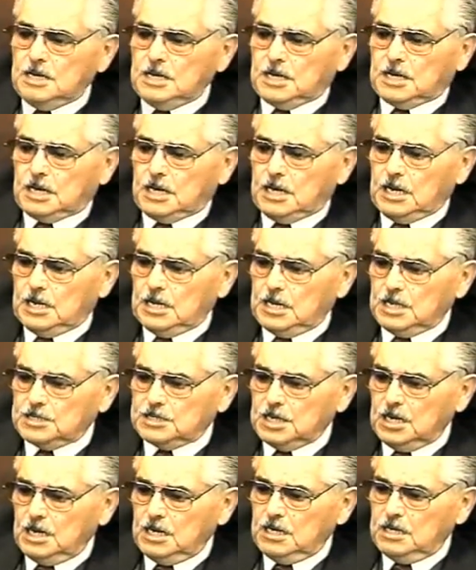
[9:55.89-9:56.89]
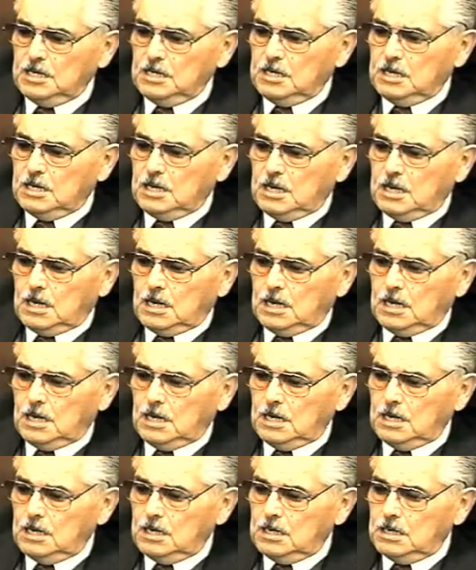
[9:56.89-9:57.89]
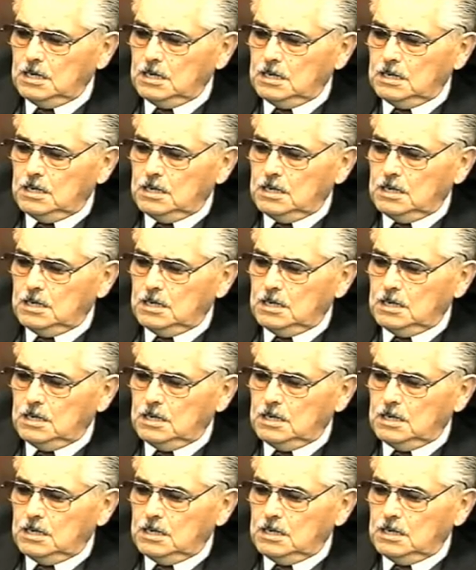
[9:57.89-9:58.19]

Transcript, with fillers: y que la iglesia eh,